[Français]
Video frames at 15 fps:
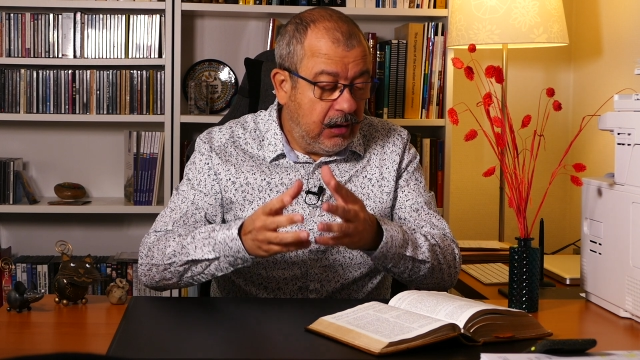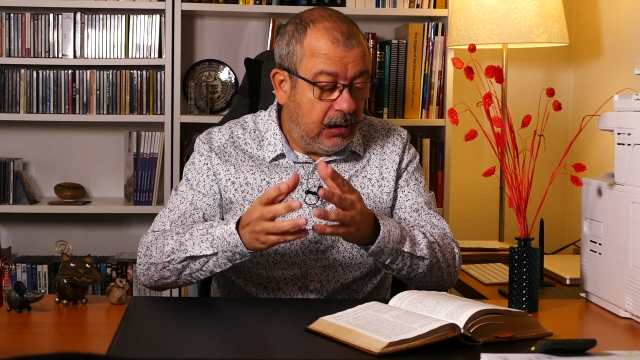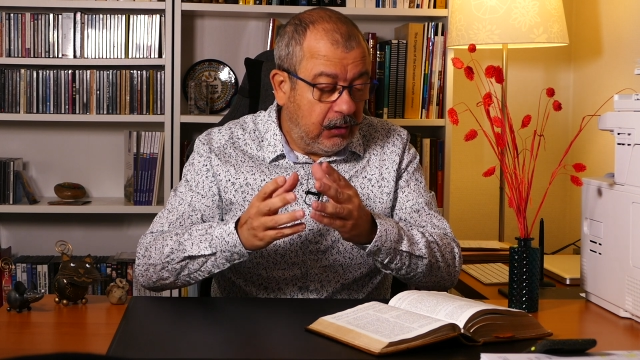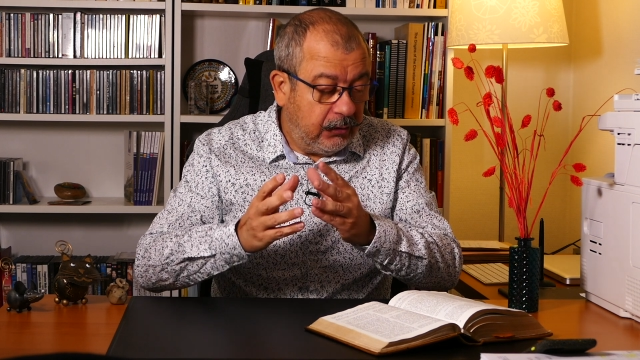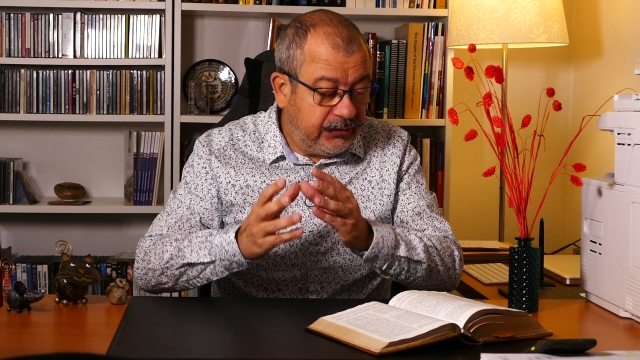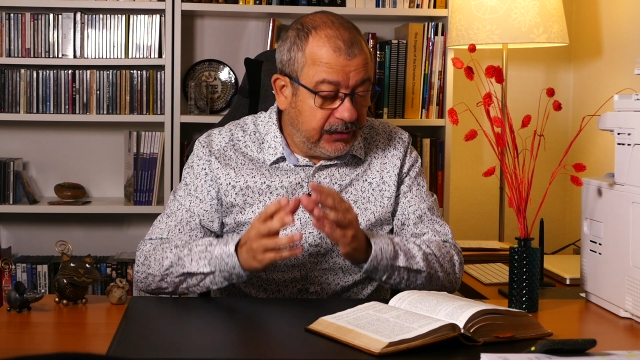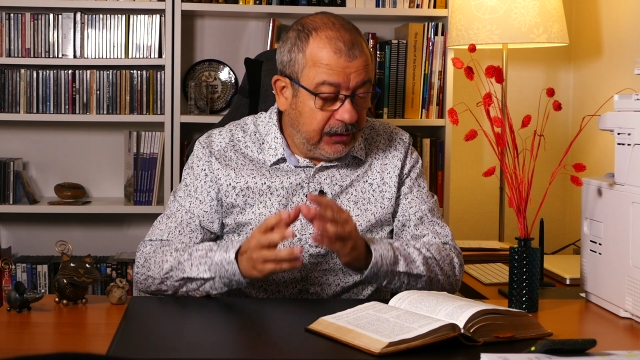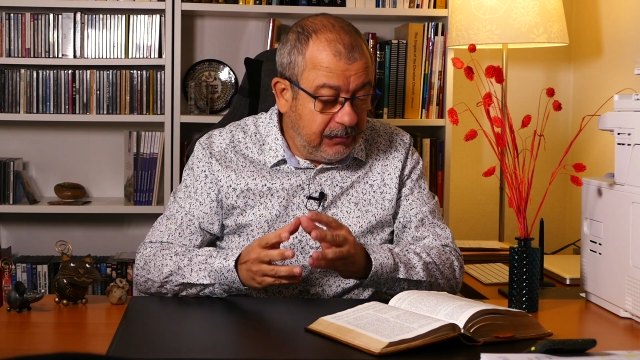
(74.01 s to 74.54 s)

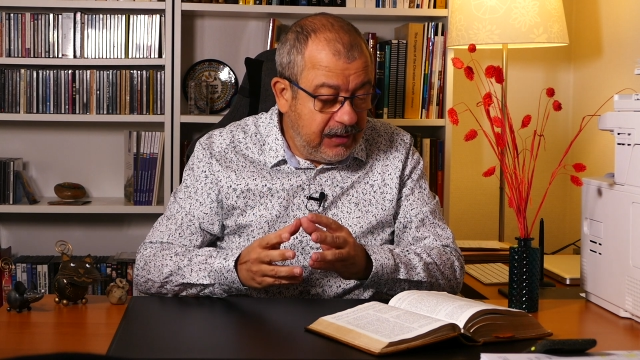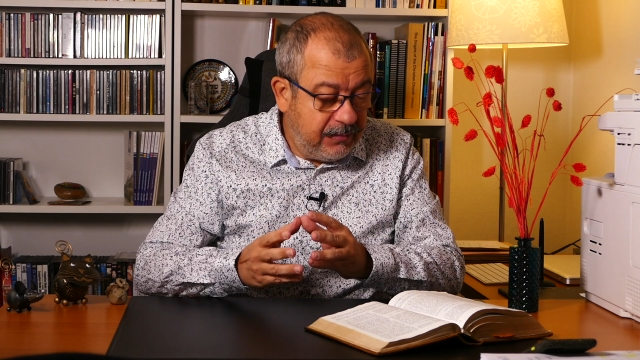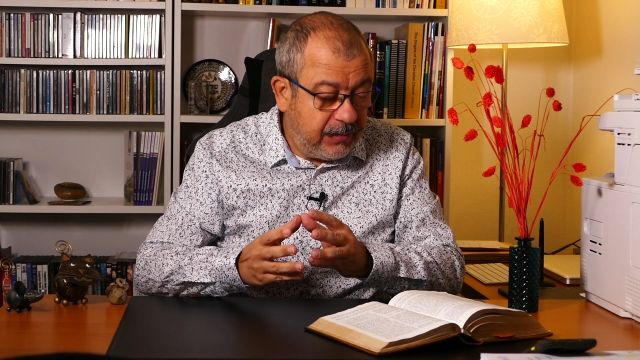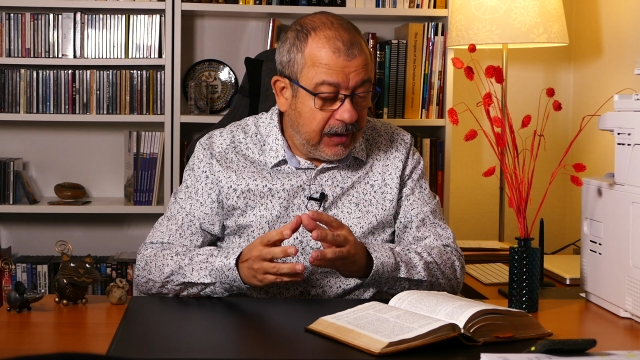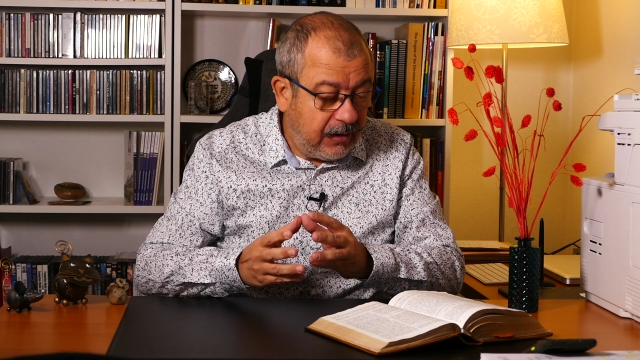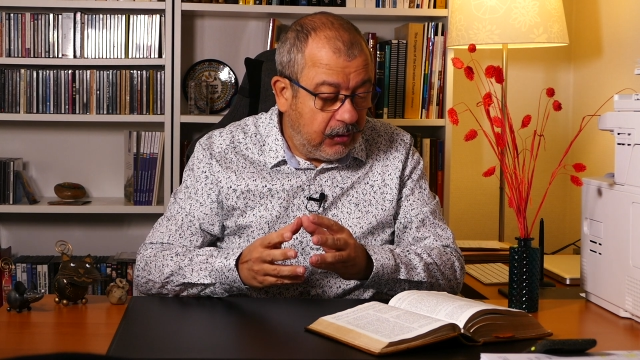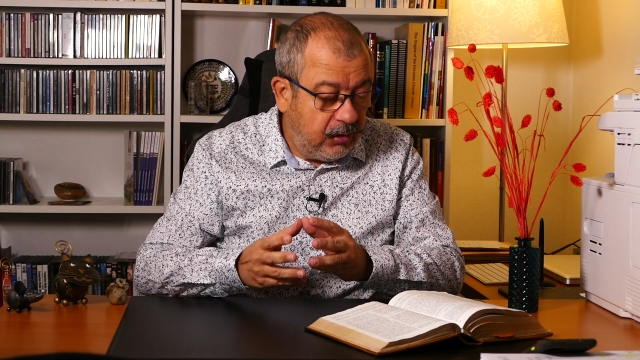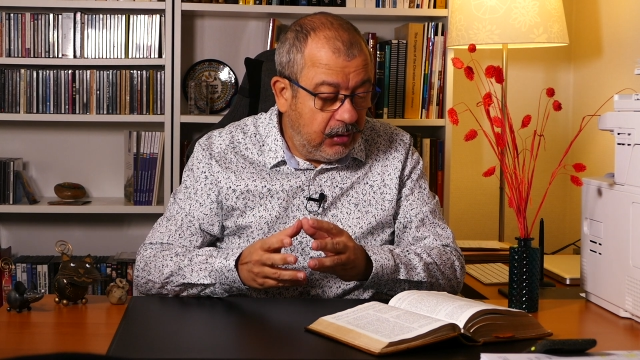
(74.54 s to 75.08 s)
entend mes
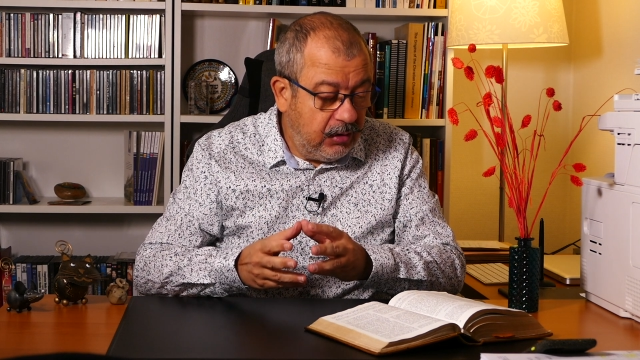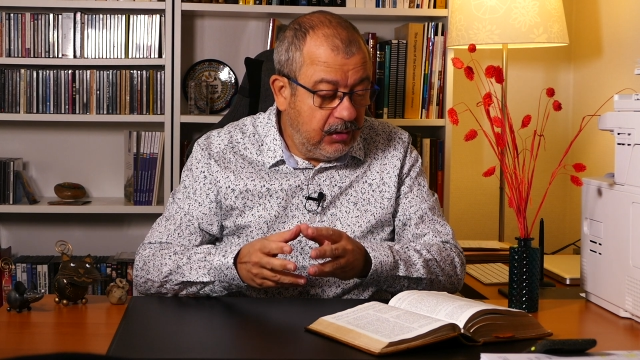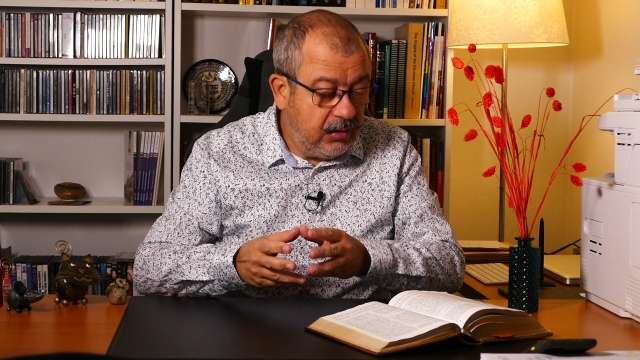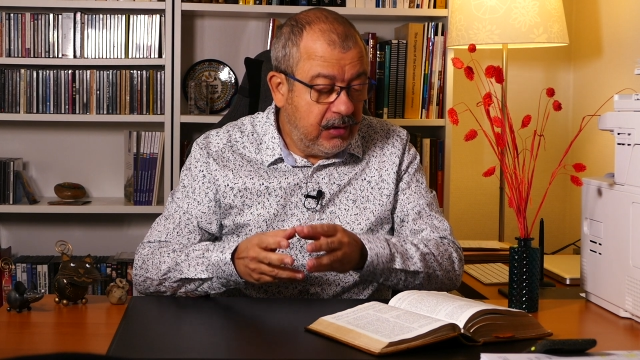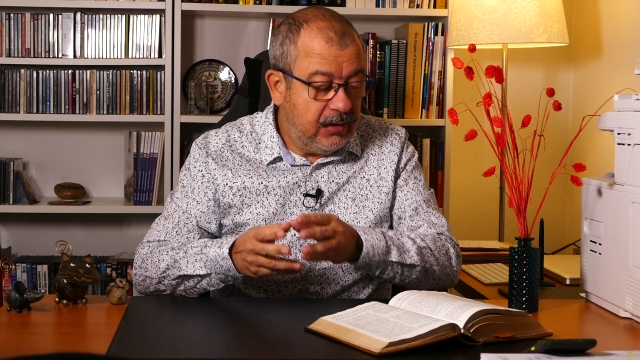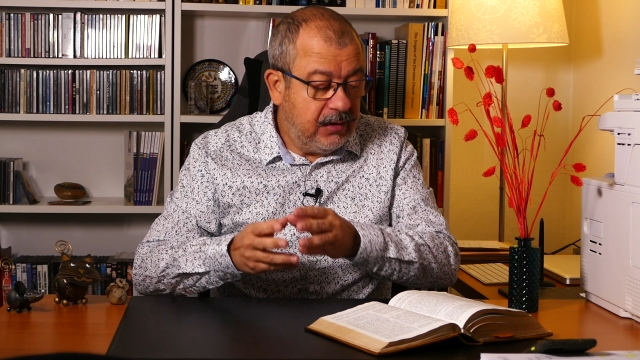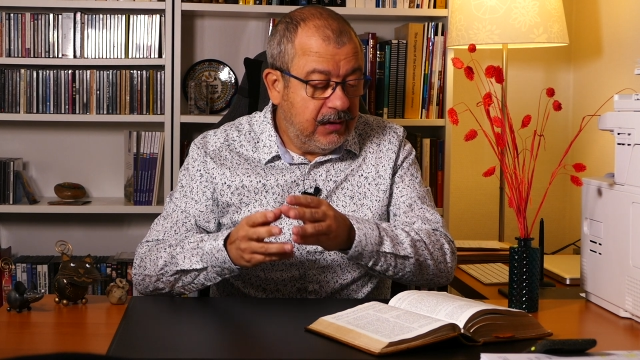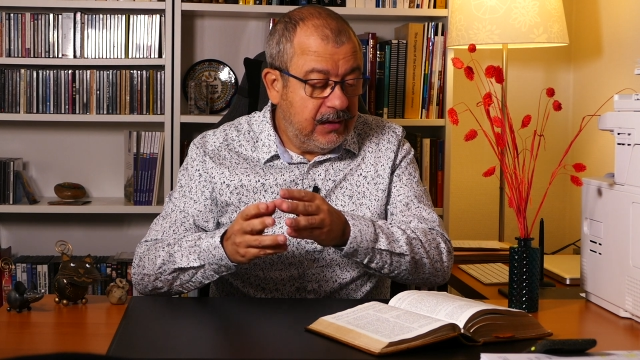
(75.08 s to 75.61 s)
paroles
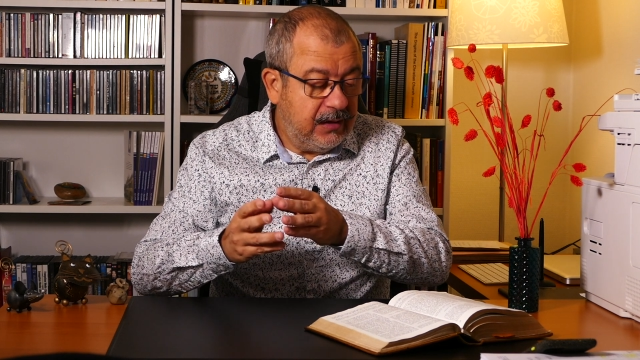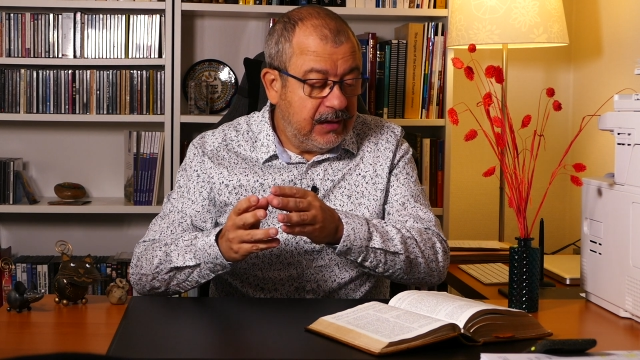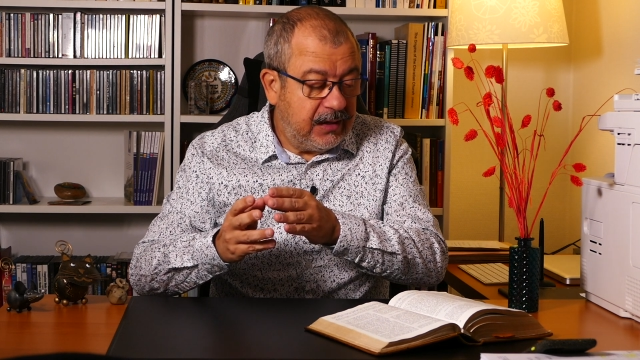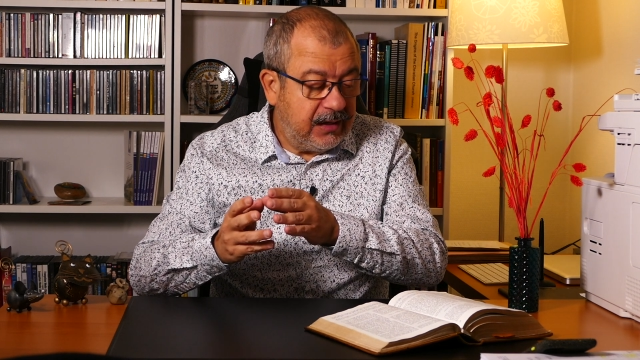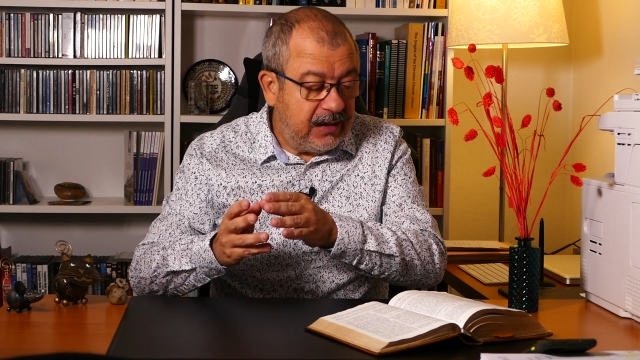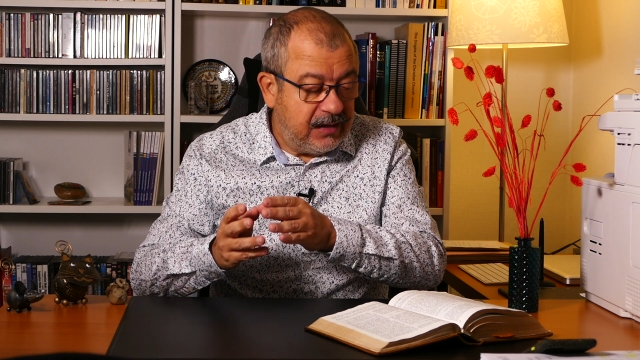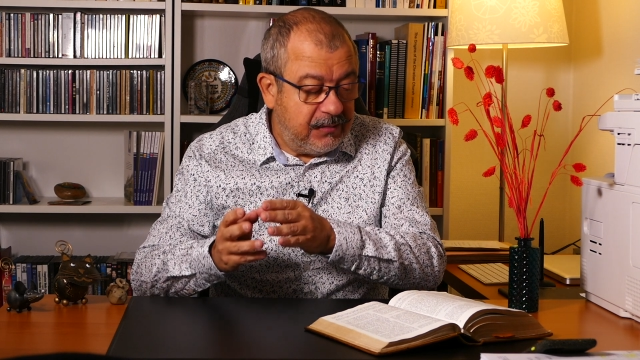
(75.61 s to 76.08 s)
et